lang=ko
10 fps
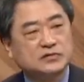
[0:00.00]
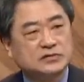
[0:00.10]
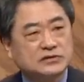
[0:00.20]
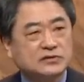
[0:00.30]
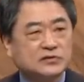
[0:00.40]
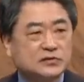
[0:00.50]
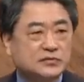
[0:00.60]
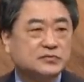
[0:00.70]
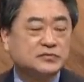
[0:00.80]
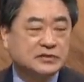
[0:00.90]

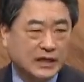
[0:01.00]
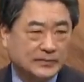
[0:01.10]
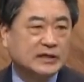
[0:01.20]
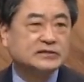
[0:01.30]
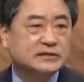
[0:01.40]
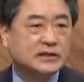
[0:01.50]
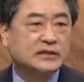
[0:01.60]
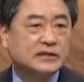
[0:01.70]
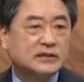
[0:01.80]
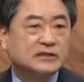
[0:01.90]
실제로 다만
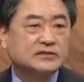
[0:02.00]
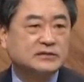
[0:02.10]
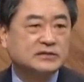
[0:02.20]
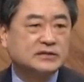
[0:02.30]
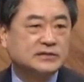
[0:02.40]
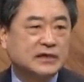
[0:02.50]
이제 저렇게